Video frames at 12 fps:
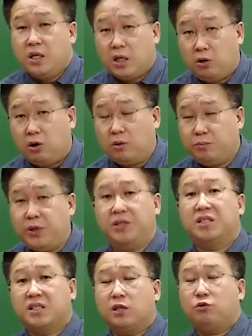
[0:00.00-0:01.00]
이러한
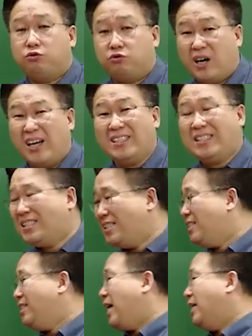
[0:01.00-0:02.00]
PR은 크게 두 가지
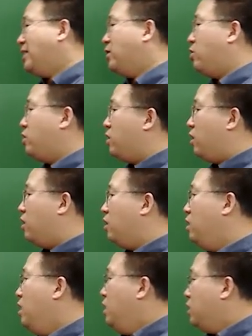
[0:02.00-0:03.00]
특징을 가지게 되는데